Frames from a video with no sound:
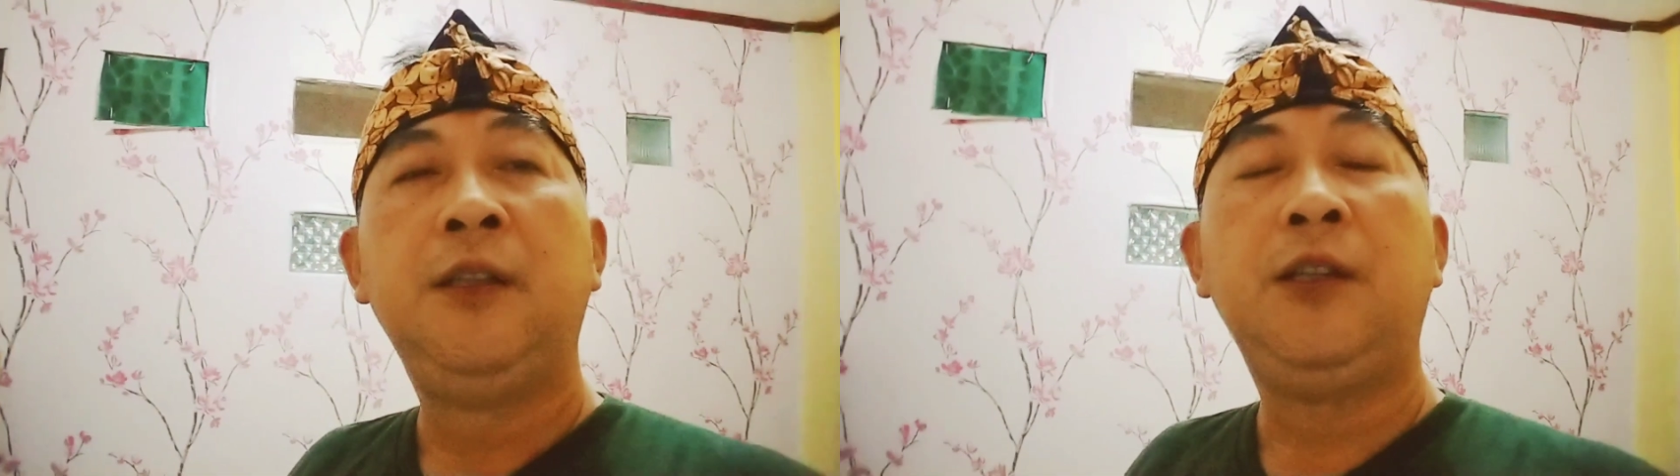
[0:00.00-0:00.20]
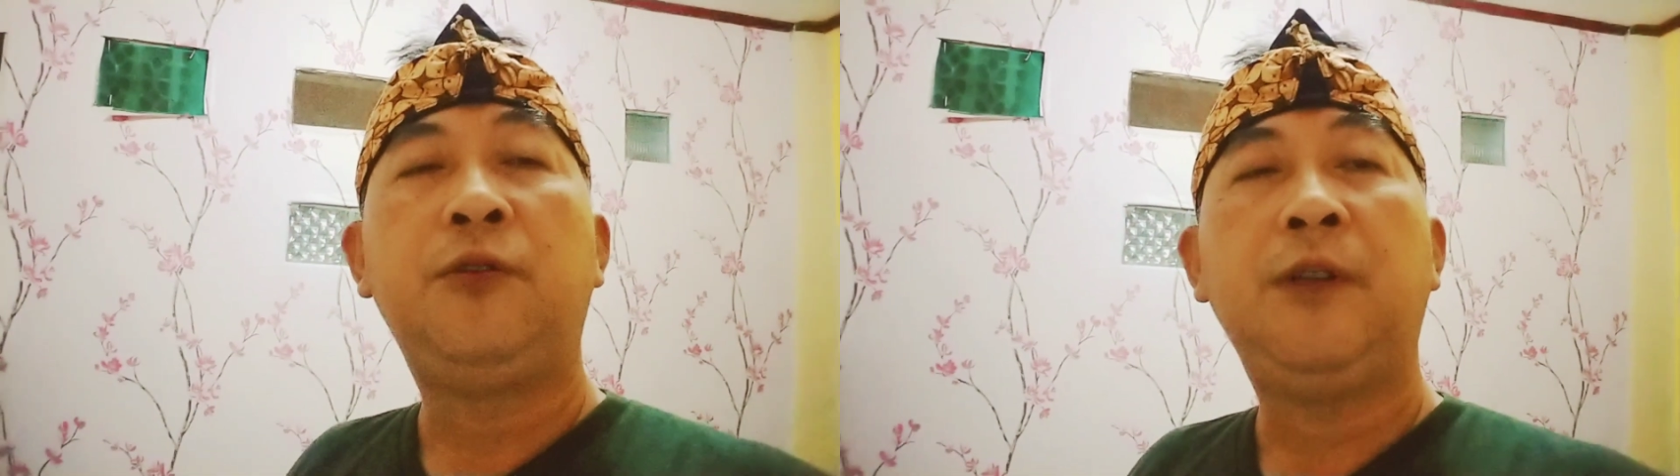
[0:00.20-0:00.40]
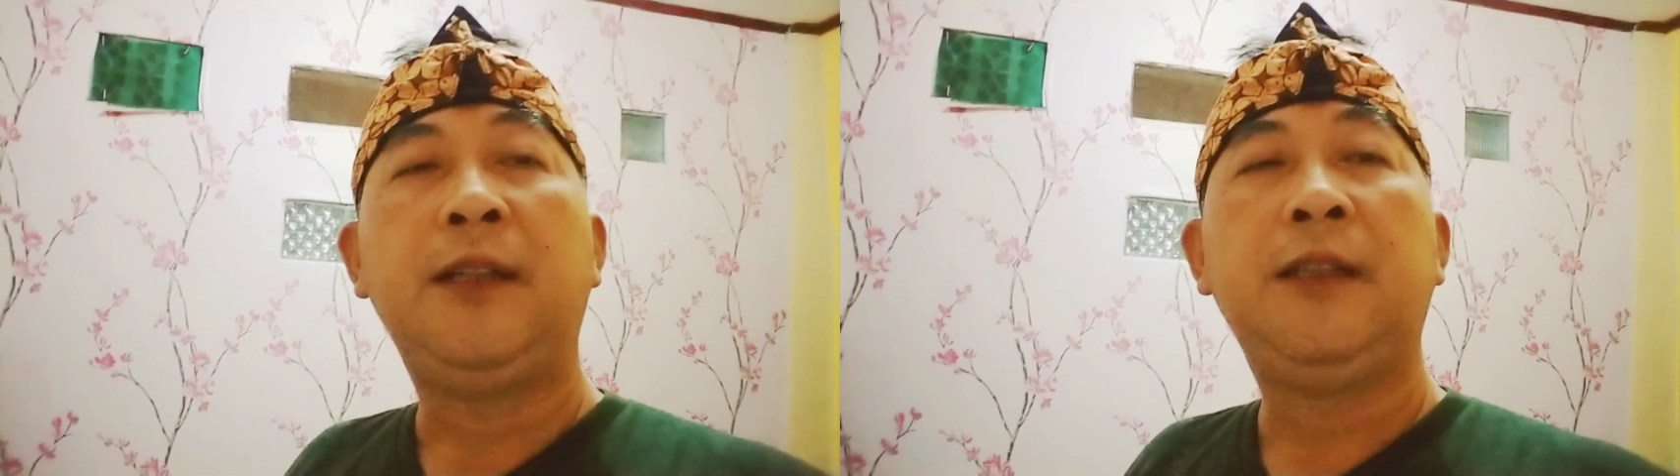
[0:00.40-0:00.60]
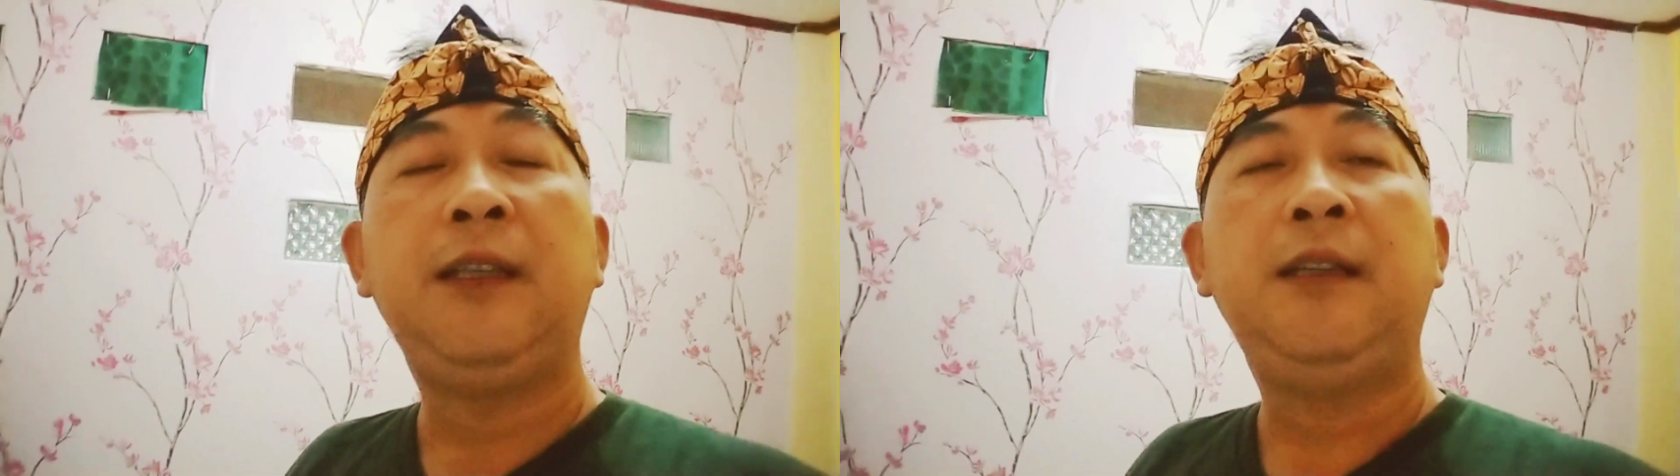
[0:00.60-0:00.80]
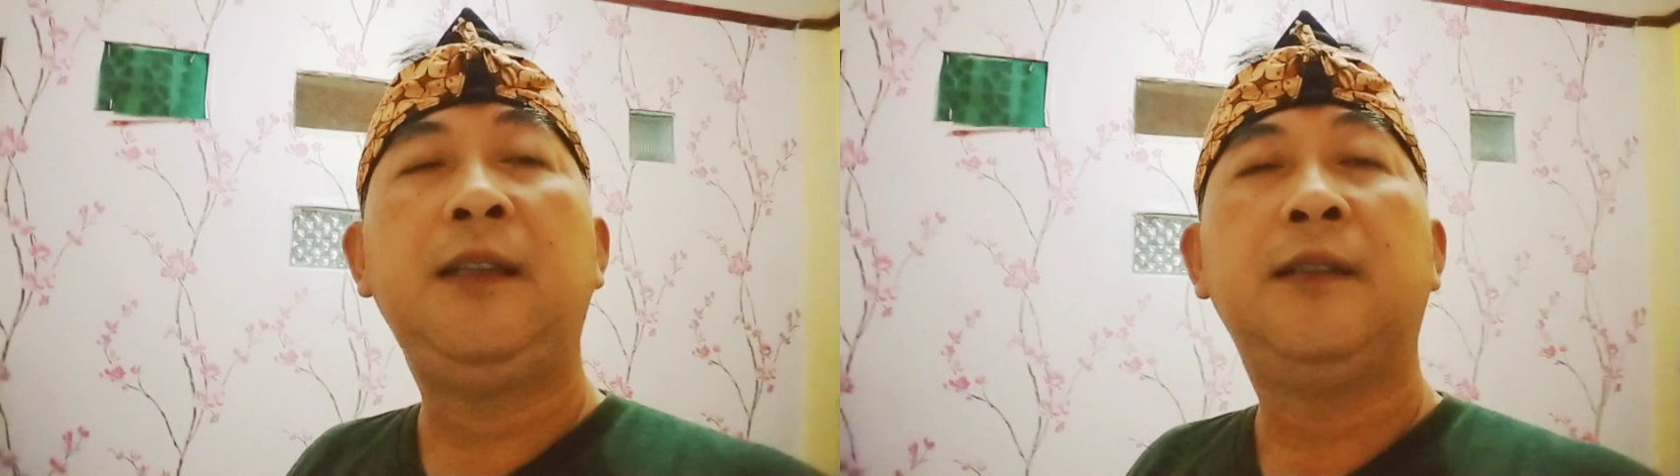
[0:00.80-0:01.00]
itu
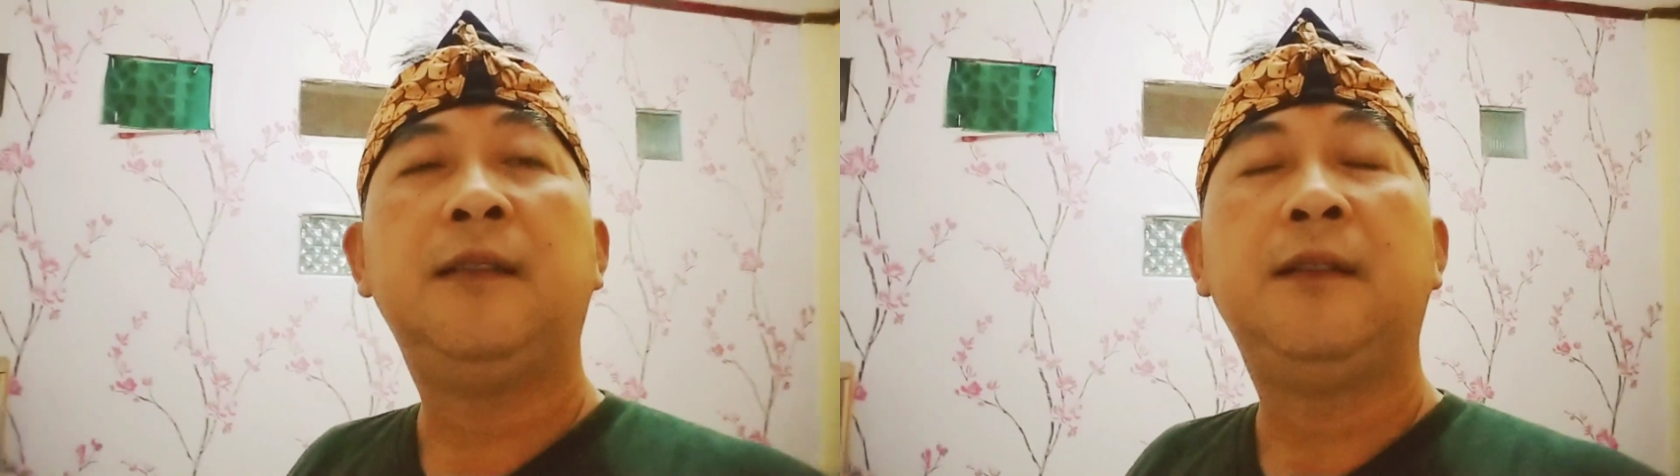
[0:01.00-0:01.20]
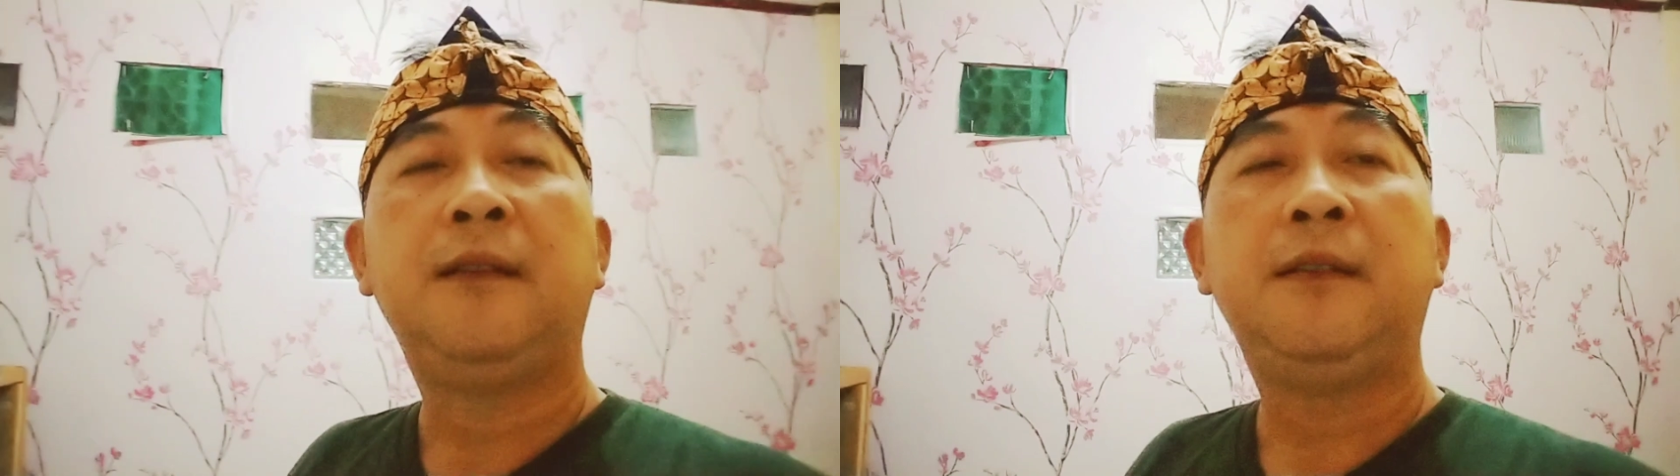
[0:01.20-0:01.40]
nanti e,